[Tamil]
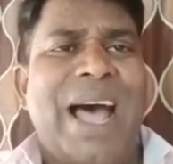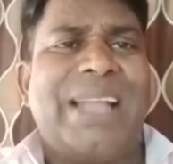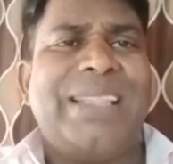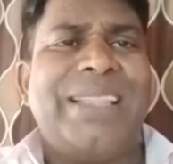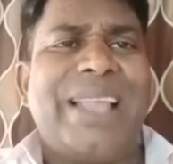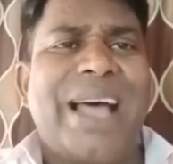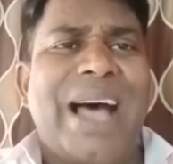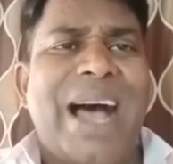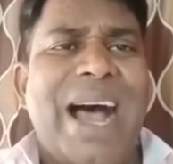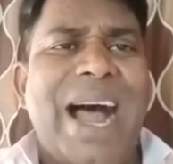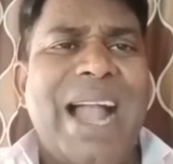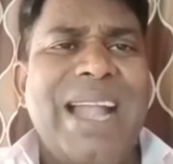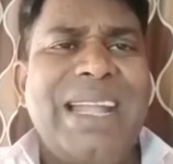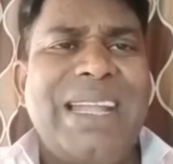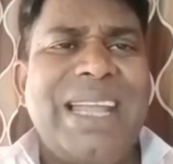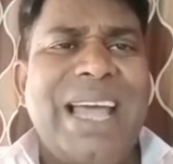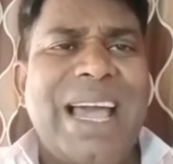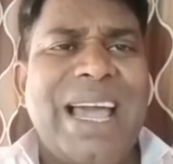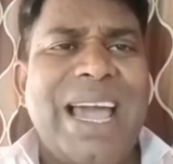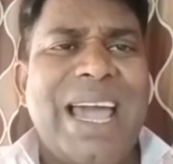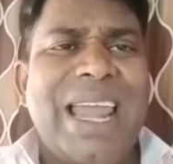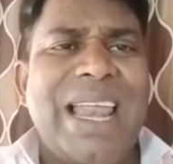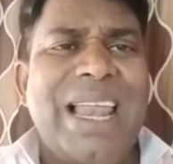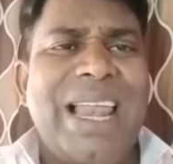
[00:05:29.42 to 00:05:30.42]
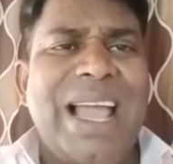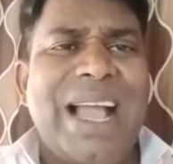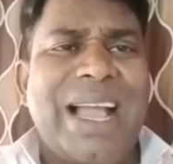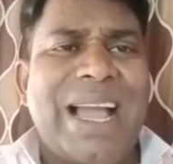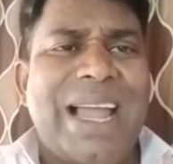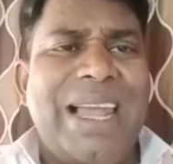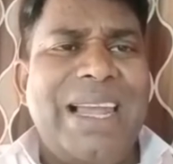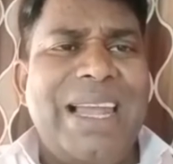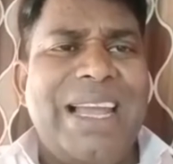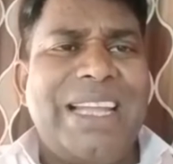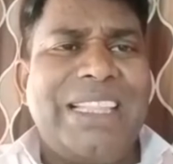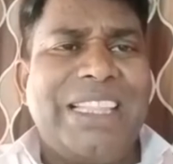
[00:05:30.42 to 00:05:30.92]
அந்த ஆட்டங்கரையில
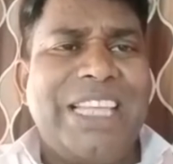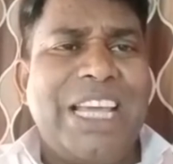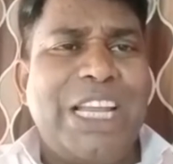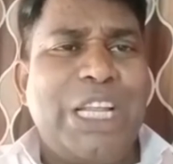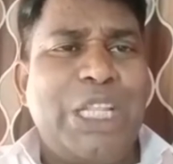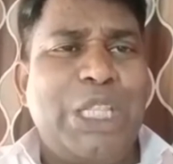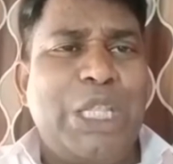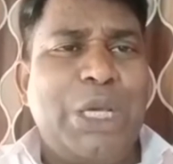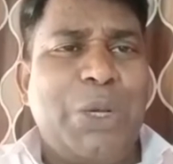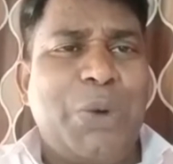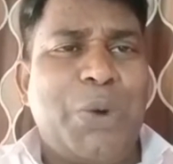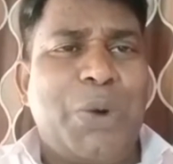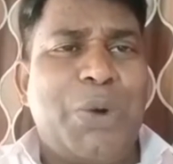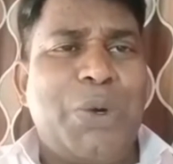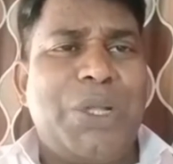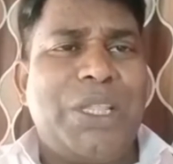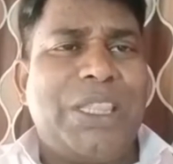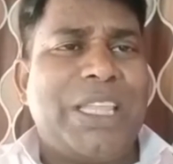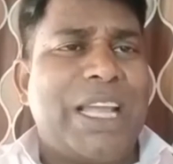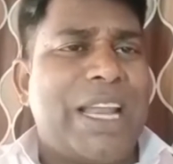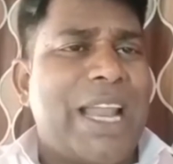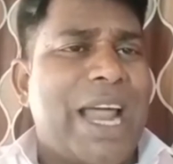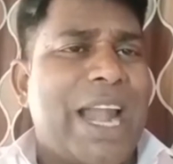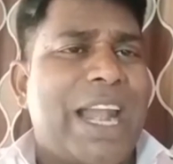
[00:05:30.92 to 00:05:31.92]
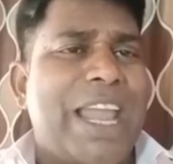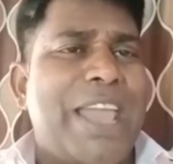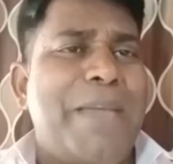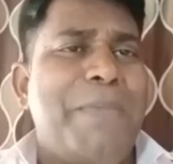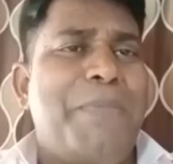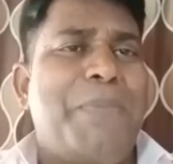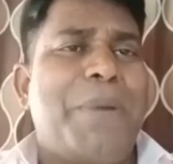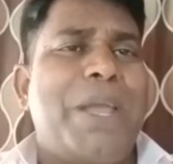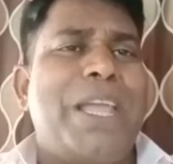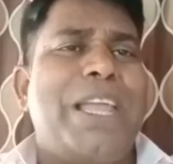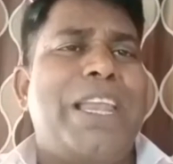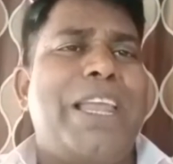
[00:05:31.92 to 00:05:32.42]
கல்லை திறந்து கொண்டு தன்
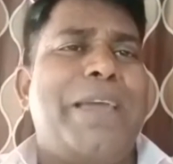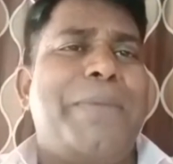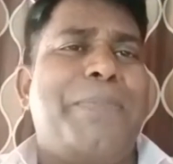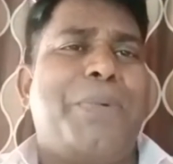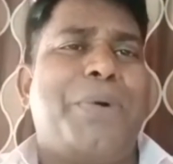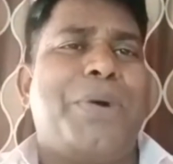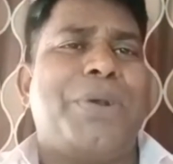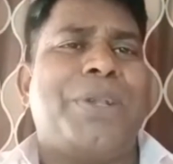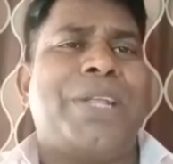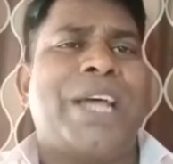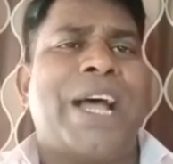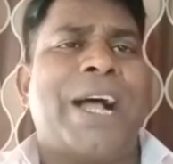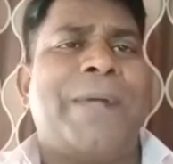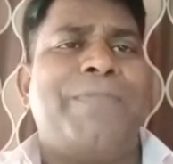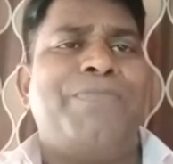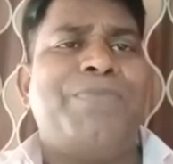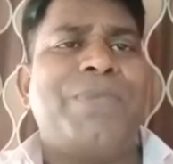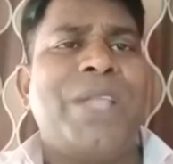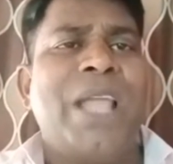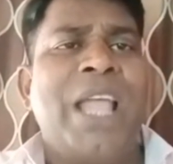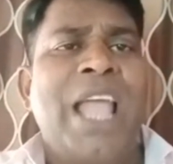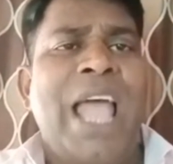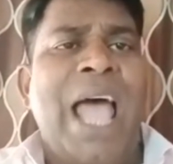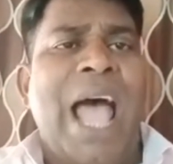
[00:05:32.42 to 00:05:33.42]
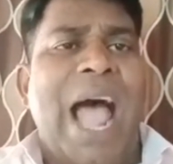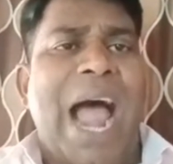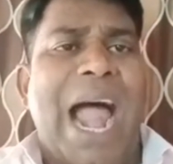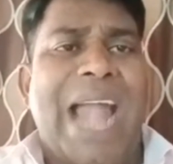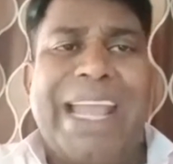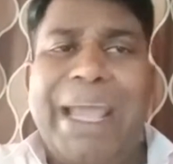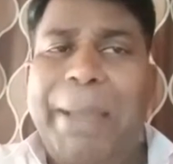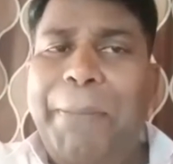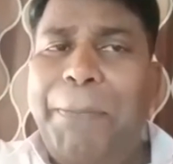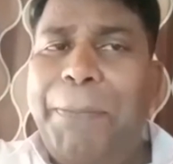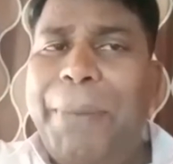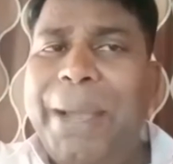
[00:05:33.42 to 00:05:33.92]
அடைப்பையிலே போட்டான்
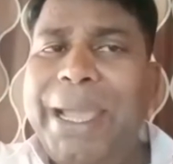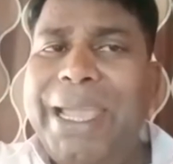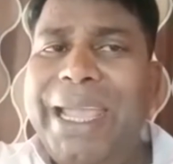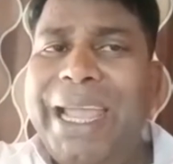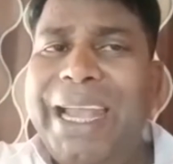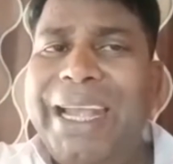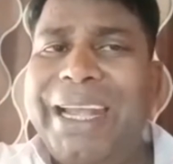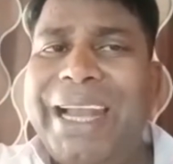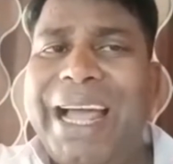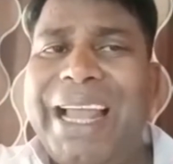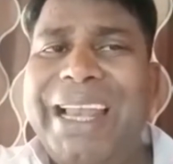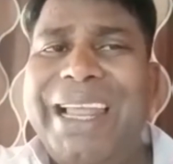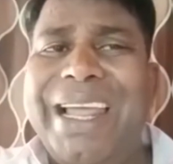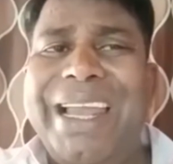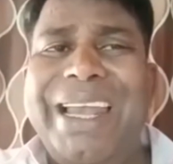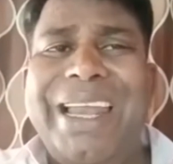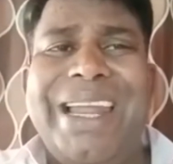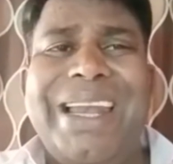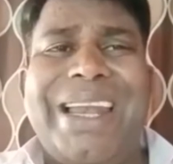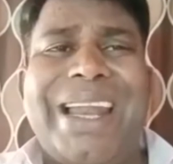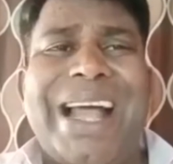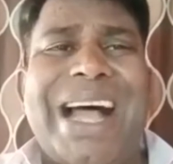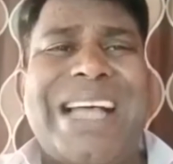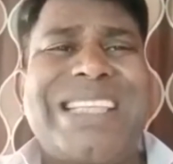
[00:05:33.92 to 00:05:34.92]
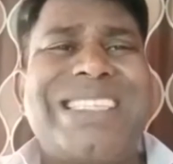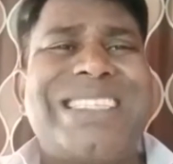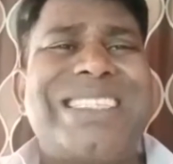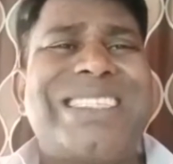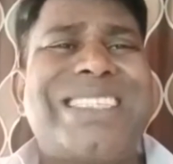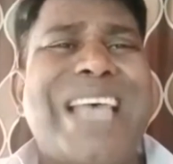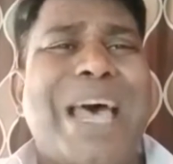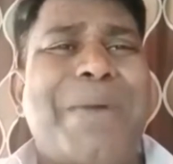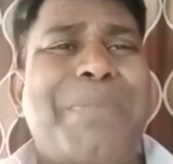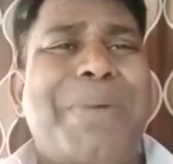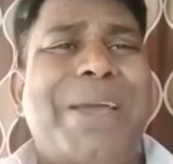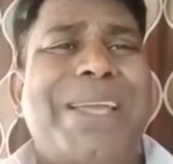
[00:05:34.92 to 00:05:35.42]
அடைப்பை என்றால் என்னென்றா
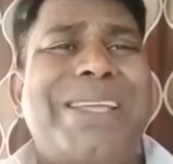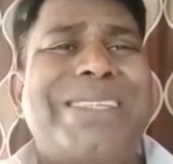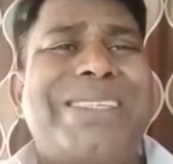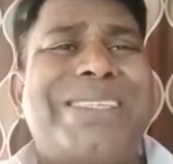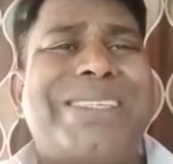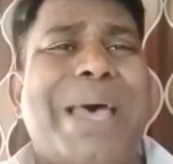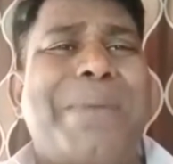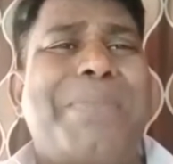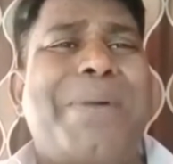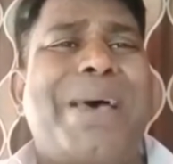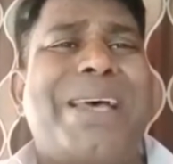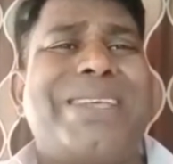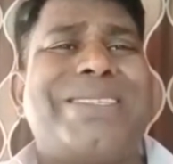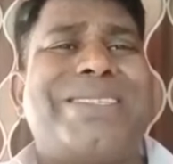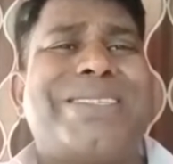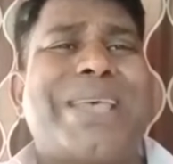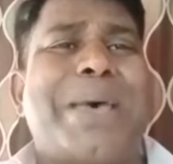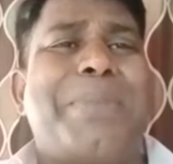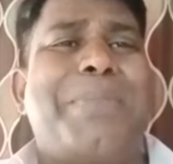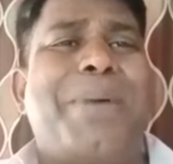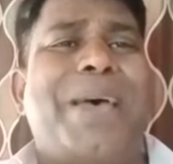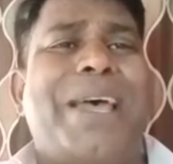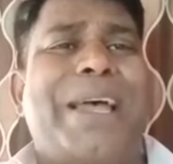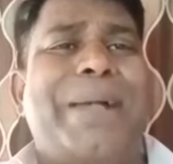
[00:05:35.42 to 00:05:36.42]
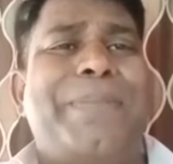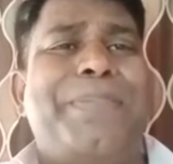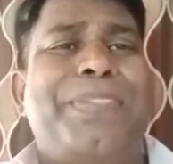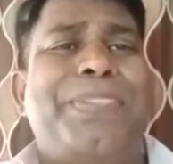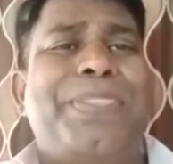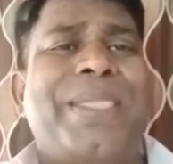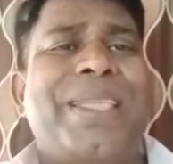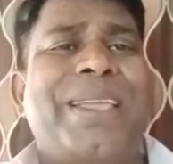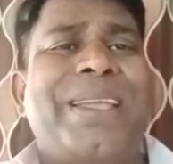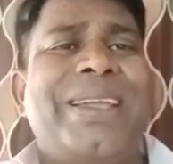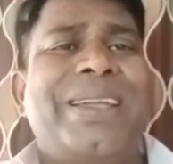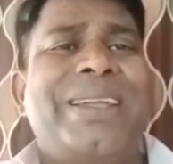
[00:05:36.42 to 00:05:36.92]
சபை சப சபை
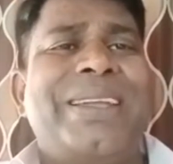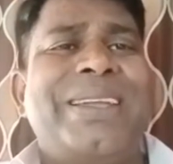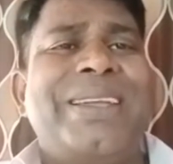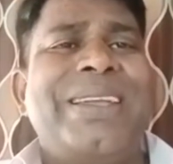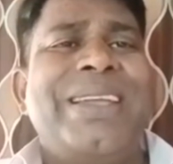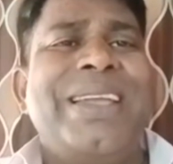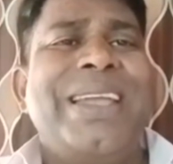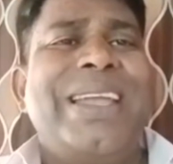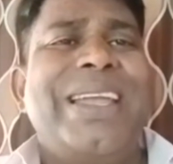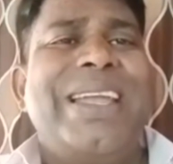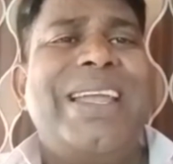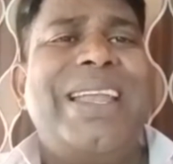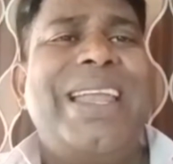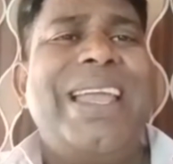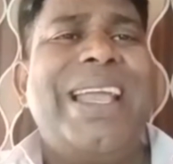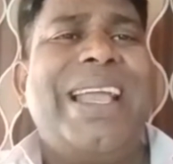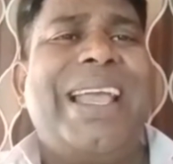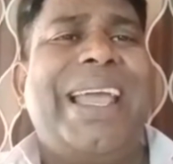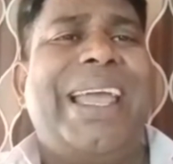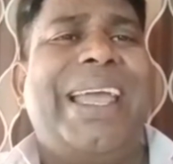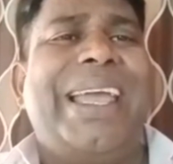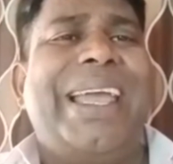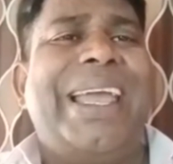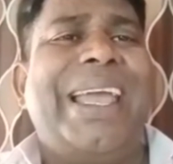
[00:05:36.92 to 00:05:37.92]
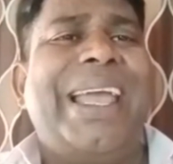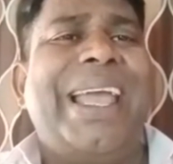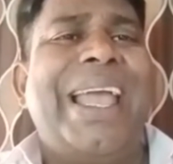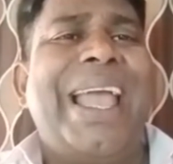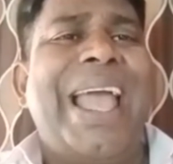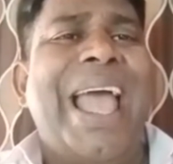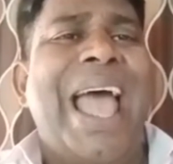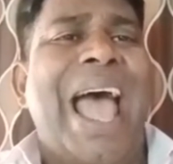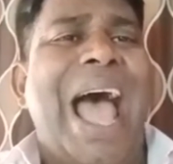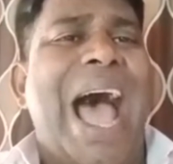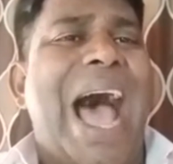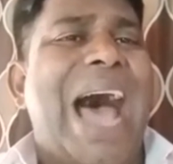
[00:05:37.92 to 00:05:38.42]
இன்னைக்கு
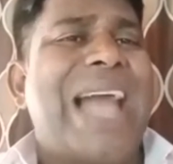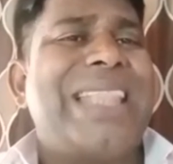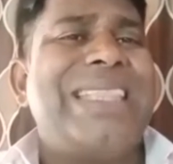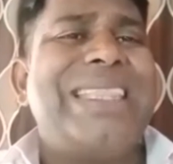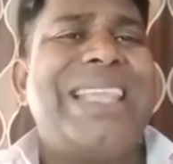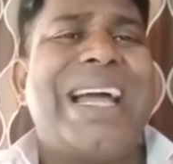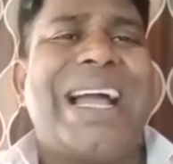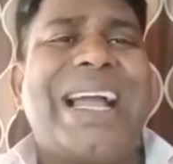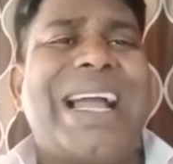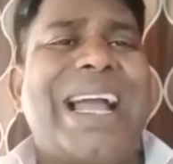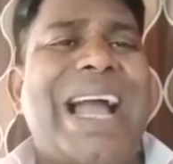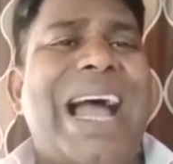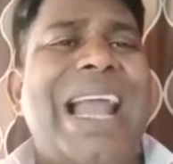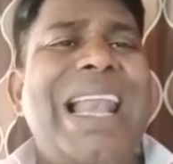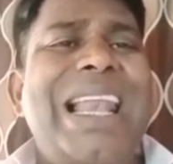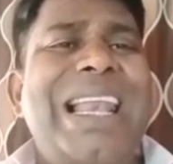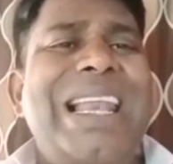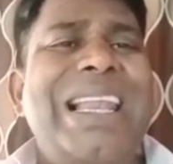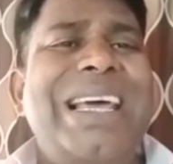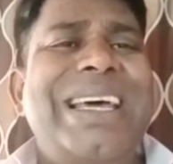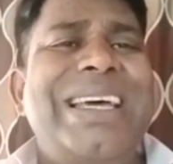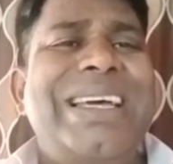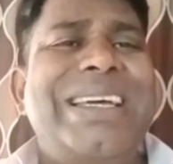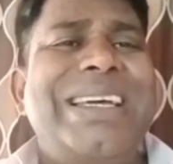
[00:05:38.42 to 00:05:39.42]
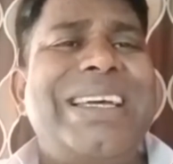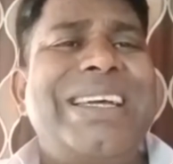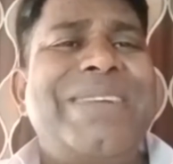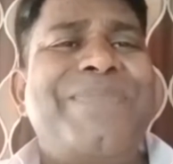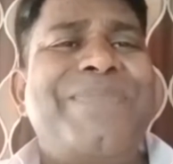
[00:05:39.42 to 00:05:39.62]
அந்த கல்லு